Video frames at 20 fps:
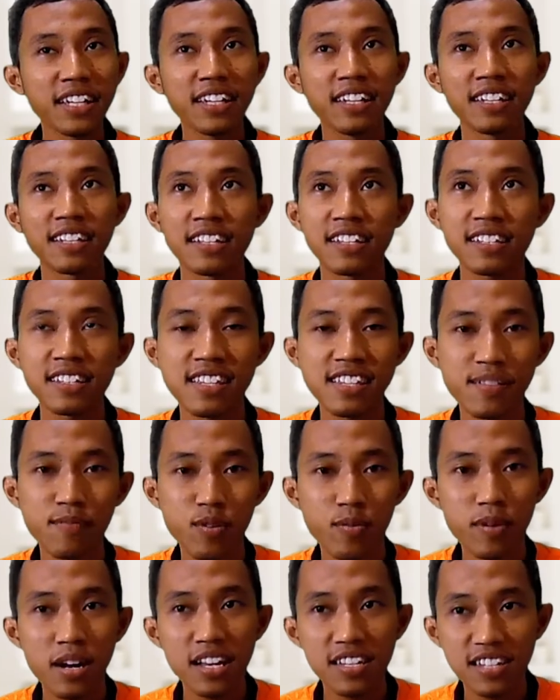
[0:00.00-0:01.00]
nih,
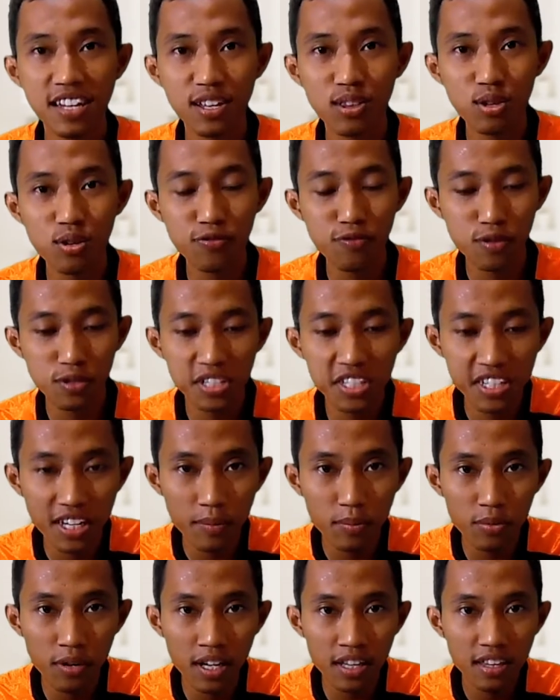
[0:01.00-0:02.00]
sistem operasi itu
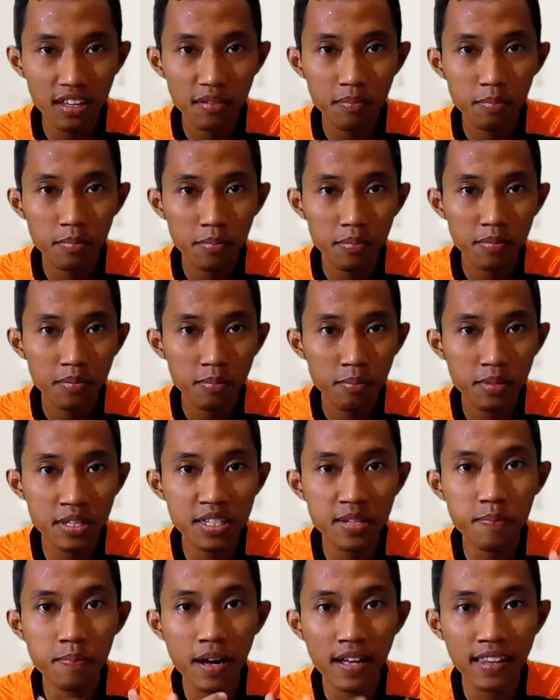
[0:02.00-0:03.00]
fungsinya buat
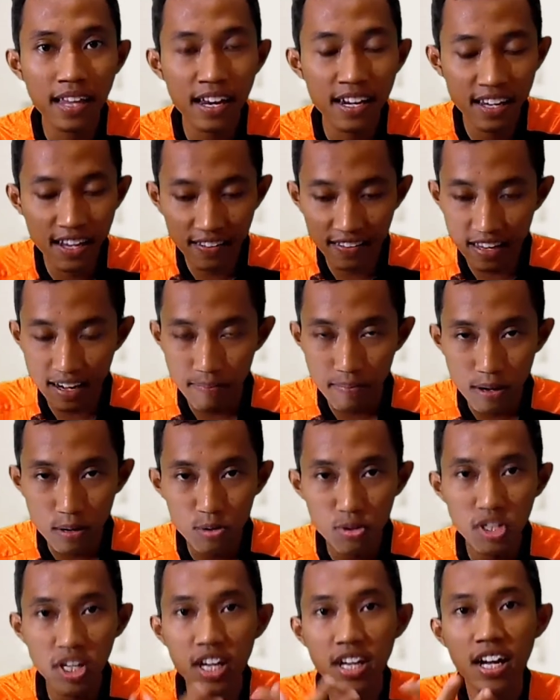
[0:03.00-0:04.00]
menjembatani antara
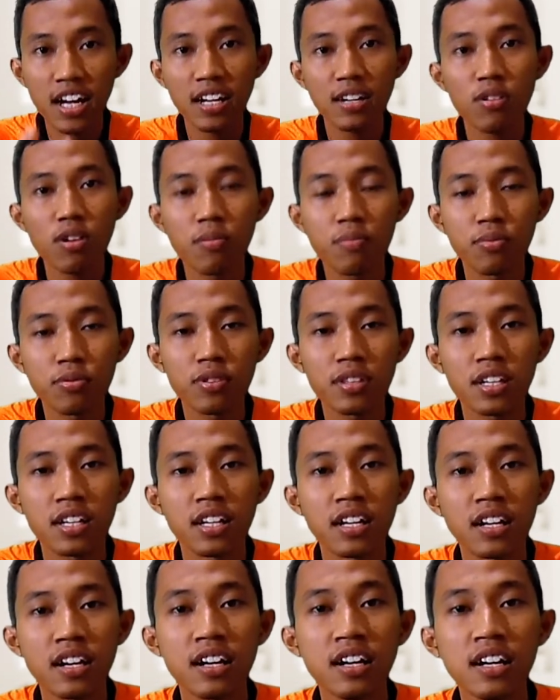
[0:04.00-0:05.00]
manusia dan
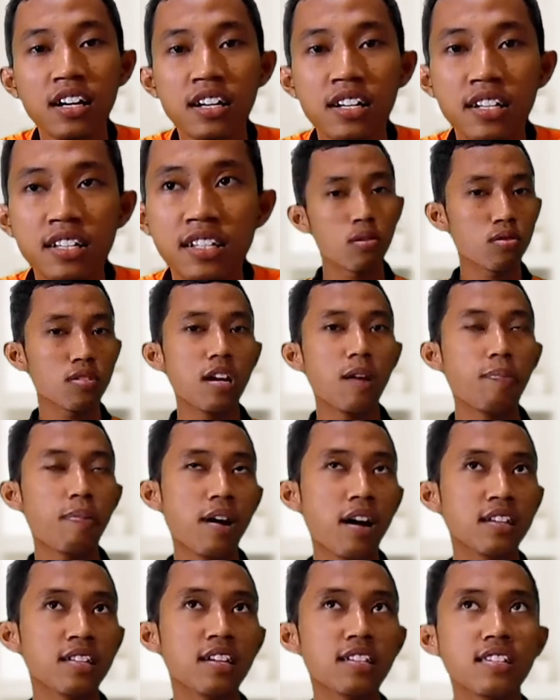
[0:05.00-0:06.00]
komputer. Terus
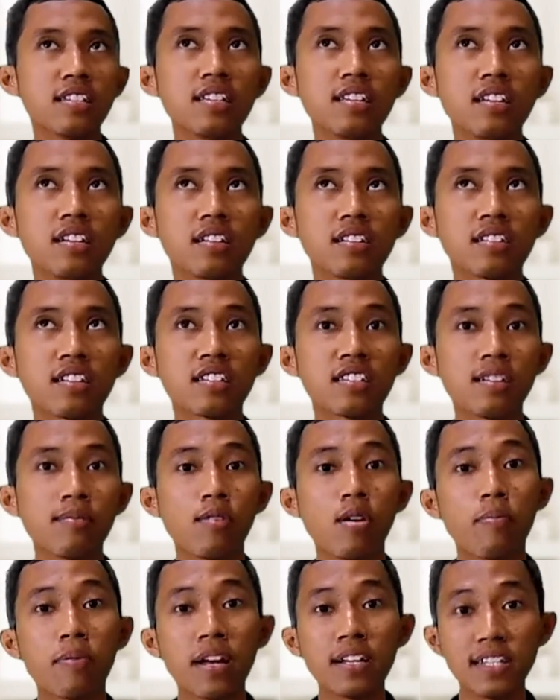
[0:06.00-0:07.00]
apa aja sih
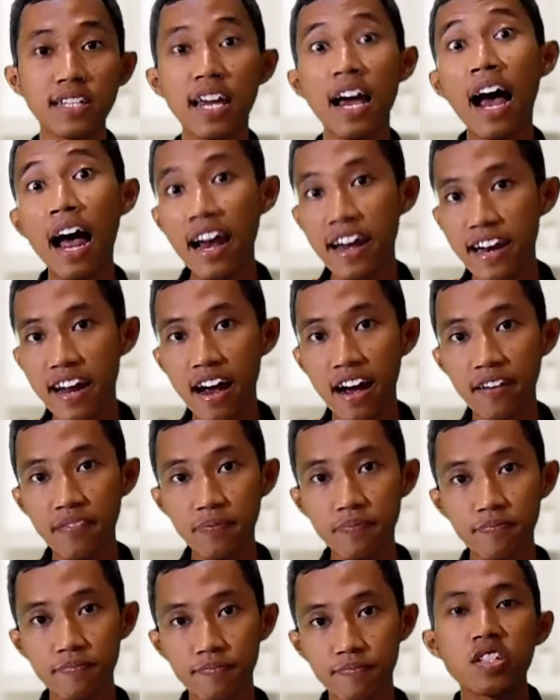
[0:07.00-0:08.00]
sistem operasi yang ada?
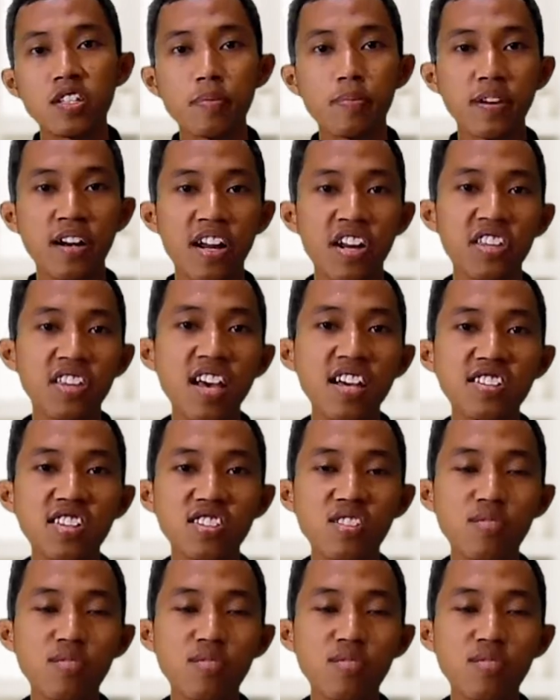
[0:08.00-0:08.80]
Sebenarnya